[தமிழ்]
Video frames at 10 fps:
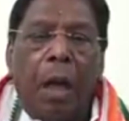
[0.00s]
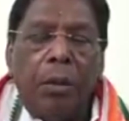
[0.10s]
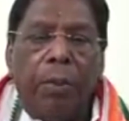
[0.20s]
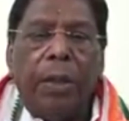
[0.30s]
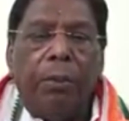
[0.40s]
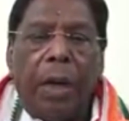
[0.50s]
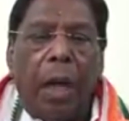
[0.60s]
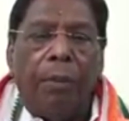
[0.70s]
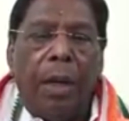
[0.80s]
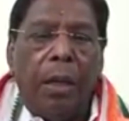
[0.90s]
அது
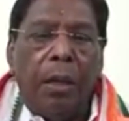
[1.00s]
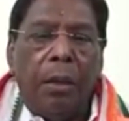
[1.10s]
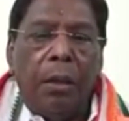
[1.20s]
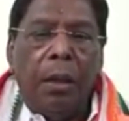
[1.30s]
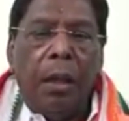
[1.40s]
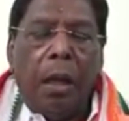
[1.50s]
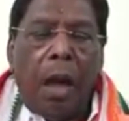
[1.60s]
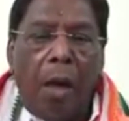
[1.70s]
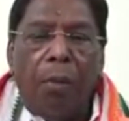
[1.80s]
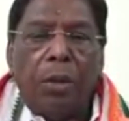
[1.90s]
மட்டுமல்லாமல்
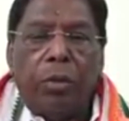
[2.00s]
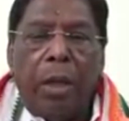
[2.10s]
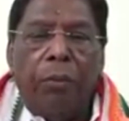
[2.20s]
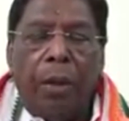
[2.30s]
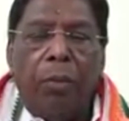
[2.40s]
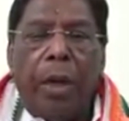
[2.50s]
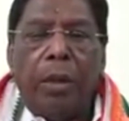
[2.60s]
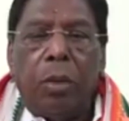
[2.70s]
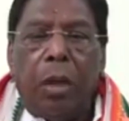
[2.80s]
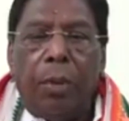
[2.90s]
காவல்துறை
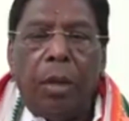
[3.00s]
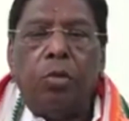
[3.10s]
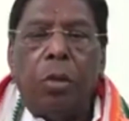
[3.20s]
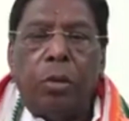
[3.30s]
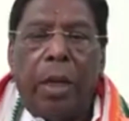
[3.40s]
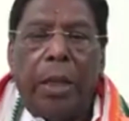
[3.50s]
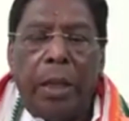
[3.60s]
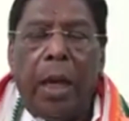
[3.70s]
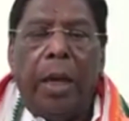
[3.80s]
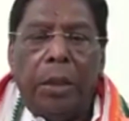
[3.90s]
வருவாய்த்துறை மருத்துவத்துறை
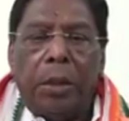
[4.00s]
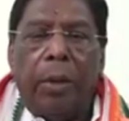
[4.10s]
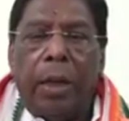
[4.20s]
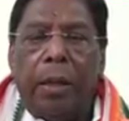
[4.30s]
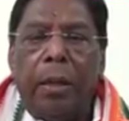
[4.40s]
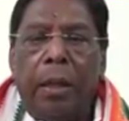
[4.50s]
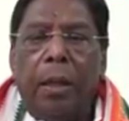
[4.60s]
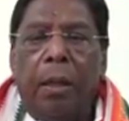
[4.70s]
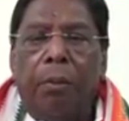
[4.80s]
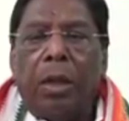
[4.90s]
அதிகாரிகளை தவிர
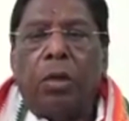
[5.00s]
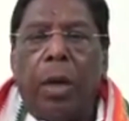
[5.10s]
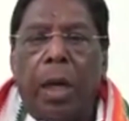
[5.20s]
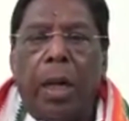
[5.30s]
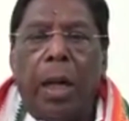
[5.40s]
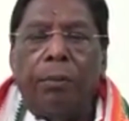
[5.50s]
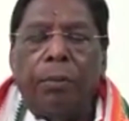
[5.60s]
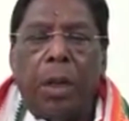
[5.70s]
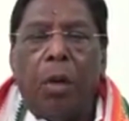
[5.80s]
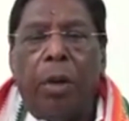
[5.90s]
மற்றவர்கள் எல்லாம்
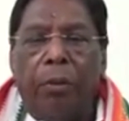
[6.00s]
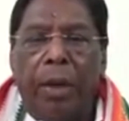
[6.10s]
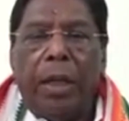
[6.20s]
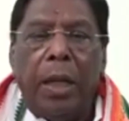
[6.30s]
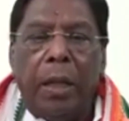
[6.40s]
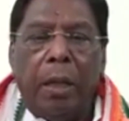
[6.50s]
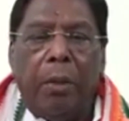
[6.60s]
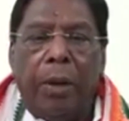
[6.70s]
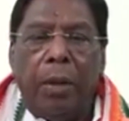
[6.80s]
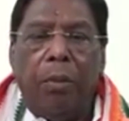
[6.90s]
தங்களுடைய வீட்டிலே
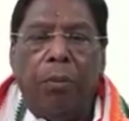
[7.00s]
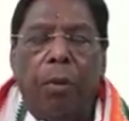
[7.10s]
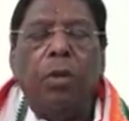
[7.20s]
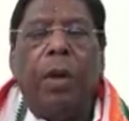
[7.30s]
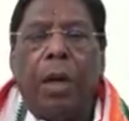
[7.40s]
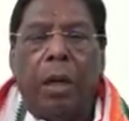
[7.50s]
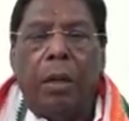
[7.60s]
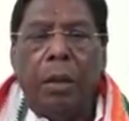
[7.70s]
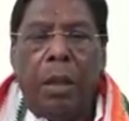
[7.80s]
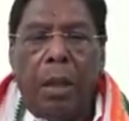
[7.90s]
இருக்க வேண்டும்
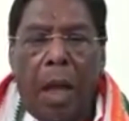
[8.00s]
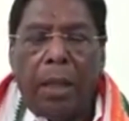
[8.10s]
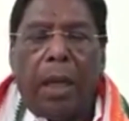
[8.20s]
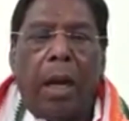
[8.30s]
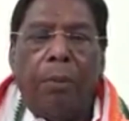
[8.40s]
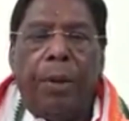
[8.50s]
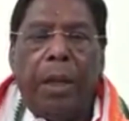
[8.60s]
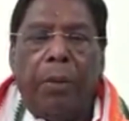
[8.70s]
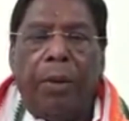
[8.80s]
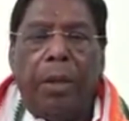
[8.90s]
பொதுமக்கள் அதை
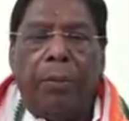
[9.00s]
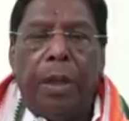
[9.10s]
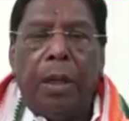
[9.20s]
கடைபிடிக்க வேண்டும்